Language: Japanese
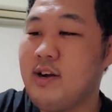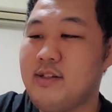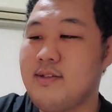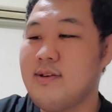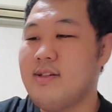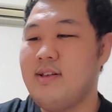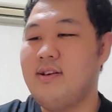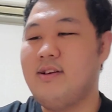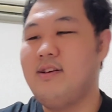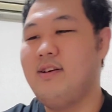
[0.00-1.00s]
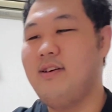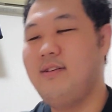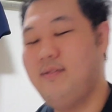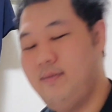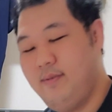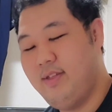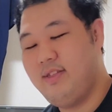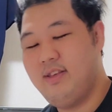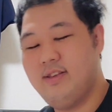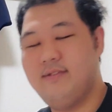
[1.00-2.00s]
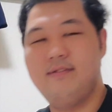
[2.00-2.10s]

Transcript: テッカーって使ってんかな一時